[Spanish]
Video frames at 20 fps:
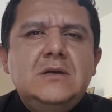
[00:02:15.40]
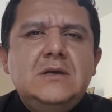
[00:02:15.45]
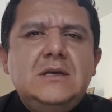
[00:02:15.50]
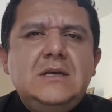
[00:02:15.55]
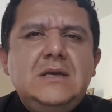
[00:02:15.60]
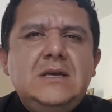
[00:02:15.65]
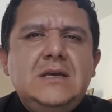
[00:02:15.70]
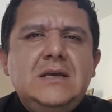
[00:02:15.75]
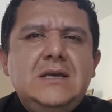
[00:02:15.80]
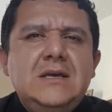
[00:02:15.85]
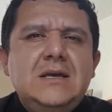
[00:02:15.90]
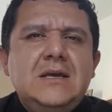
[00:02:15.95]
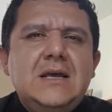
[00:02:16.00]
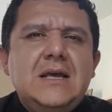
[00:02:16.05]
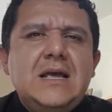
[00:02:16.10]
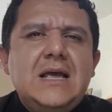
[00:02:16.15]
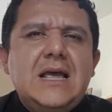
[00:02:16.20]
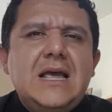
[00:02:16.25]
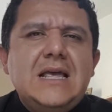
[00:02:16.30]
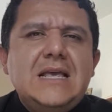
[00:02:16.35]
Y
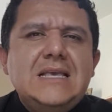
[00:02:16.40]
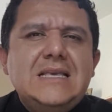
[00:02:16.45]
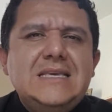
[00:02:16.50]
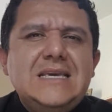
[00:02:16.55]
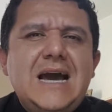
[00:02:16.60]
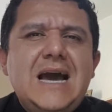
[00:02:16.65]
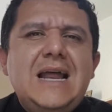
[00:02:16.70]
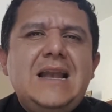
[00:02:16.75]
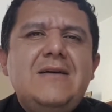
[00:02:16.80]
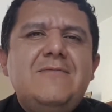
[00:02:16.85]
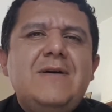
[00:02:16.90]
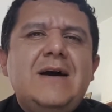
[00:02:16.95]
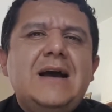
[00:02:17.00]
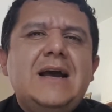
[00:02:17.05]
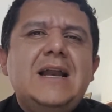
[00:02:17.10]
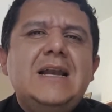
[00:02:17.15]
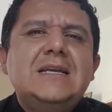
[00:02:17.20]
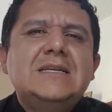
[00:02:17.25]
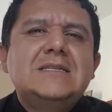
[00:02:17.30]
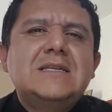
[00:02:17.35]
ya el
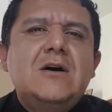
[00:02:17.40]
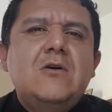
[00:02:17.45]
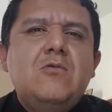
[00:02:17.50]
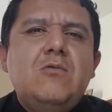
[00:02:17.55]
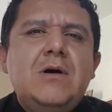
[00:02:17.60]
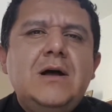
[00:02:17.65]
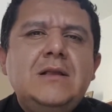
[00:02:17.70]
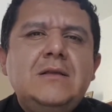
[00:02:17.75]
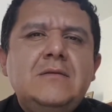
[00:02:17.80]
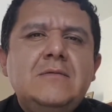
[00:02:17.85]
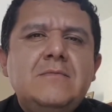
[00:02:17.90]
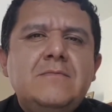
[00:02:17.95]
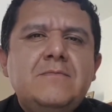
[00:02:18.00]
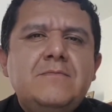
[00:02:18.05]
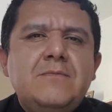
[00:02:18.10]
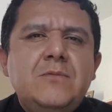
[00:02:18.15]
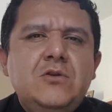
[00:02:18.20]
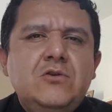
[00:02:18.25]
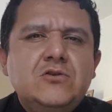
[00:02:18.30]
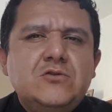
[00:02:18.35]
evangelista Juan
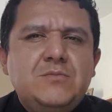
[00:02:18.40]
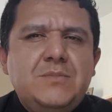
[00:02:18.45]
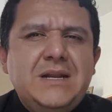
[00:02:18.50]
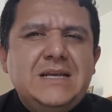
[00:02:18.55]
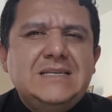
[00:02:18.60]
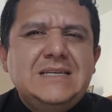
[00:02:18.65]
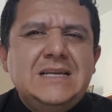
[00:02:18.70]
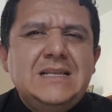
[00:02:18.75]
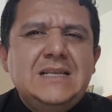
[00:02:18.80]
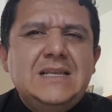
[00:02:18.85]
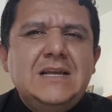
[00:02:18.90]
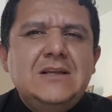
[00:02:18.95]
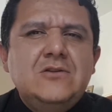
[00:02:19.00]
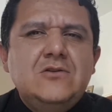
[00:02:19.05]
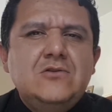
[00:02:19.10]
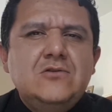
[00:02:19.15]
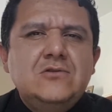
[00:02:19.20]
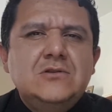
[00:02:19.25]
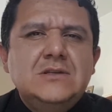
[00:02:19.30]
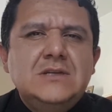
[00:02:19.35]
nos presenta
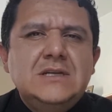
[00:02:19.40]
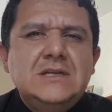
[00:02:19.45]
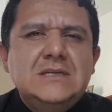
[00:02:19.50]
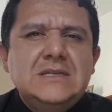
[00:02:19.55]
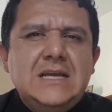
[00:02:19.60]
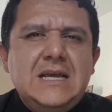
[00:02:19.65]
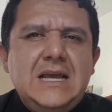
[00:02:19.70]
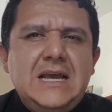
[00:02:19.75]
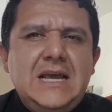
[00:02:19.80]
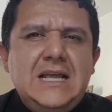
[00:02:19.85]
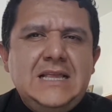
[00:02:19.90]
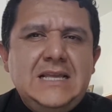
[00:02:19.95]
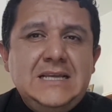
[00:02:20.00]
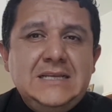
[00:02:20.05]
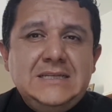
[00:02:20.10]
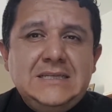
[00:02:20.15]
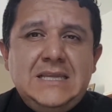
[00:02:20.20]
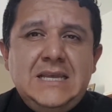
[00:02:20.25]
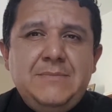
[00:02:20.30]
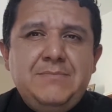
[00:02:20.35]
entonces en
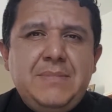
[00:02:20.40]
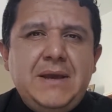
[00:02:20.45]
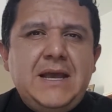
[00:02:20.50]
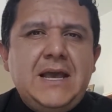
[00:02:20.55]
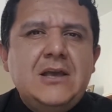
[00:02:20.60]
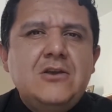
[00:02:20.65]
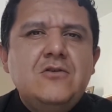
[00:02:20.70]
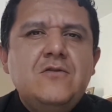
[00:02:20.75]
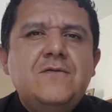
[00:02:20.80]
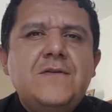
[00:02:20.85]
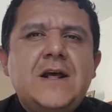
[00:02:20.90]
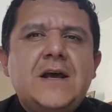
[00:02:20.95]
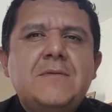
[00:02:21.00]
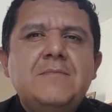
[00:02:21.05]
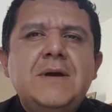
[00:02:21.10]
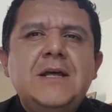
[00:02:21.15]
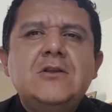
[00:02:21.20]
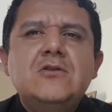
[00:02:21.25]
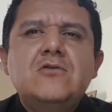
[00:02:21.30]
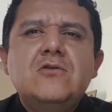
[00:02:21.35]
este pequeño
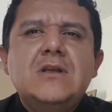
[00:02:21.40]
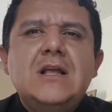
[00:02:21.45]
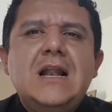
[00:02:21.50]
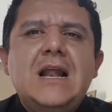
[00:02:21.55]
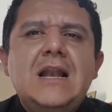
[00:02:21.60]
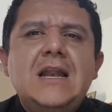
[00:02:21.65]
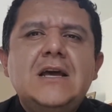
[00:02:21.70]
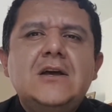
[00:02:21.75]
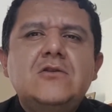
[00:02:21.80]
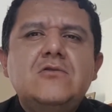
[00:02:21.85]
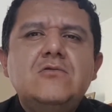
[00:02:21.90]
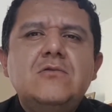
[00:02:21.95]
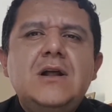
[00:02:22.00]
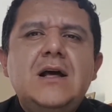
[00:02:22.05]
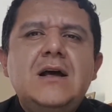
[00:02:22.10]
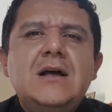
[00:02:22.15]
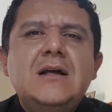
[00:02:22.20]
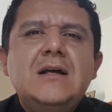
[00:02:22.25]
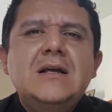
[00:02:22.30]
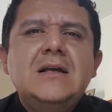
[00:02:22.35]
fragmento de la
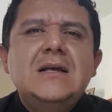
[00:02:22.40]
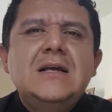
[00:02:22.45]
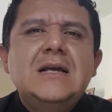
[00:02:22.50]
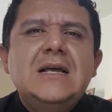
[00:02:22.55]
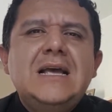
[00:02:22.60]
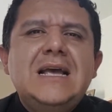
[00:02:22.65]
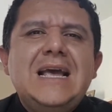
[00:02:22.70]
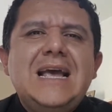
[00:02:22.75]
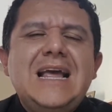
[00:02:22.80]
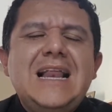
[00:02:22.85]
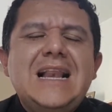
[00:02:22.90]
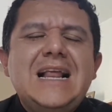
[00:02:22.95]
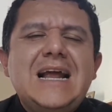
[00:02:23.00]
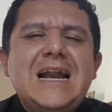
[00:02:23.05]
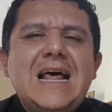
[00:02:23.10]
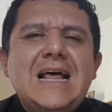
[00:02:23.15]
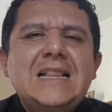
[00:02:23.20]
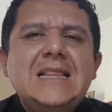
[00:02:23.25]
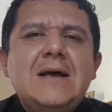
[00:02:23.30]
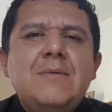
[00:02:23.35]
lectura el
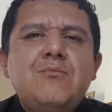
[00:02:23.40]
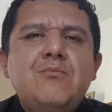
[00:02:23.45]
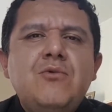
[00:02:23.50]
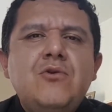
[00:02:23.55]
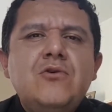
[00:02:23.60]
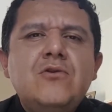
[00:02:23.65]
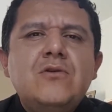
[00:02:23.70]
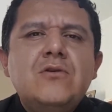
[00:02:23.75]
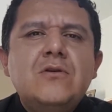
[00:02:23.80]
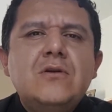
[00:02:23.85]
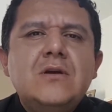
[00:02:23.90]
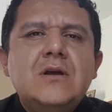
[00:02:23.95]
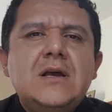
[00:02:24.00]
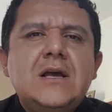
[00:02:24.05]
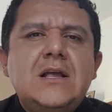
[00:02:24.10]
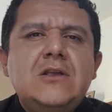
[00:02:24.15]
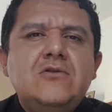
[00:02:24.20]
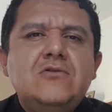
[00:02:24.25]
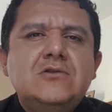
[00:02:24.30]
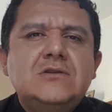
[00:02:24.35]
gran amor
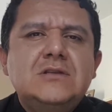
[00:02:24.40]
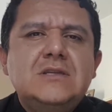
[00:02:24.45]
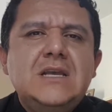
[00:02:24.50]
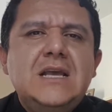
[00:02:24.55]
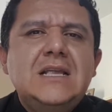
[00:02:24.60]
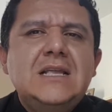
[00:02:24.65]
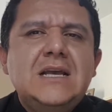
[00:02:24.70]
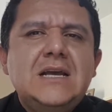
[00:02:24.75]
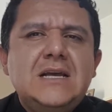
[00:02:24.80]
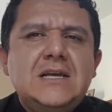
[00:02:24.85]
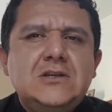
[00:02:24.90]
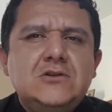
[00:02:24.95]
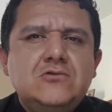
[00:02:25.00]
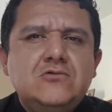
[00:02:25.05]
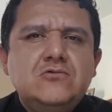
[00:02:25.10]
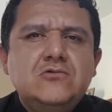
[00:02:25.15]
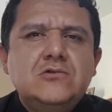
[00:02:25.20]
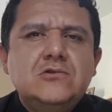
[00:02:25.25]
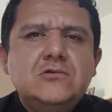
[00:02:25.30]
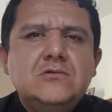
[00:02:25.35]
que nos tiene
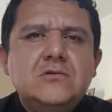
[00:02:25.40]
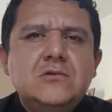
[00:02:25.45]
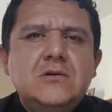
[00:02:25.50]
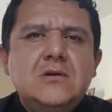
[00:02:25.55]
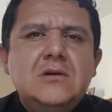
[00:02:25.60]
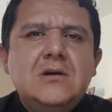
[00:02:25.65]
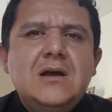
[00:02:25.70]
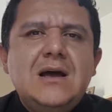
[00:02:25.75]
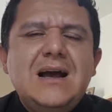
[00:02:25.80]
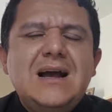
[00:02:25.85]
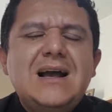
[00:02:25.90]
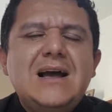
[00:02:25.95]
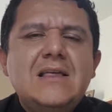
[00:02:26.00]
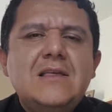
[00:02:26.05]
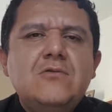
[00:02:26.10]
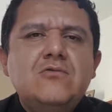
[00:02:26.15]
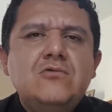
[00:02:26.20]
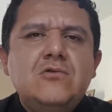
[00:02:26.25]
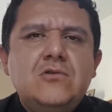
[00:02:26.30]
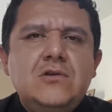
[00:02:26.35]
Jesús a
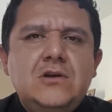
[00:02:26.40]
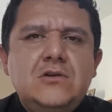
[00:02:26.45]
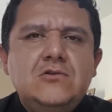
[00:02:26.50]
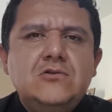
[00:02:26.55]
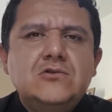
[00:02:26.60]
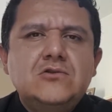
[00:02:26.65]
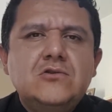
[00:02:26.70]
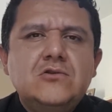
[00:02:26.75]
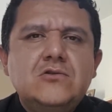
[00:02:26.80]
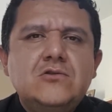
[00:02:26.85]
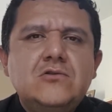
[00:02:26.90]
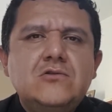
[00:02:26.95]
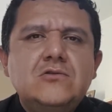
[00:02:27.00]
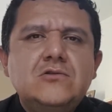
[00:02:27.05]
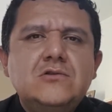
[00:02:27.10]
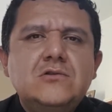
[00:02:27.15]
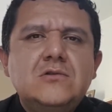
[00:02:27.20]
cada uno de nosotros.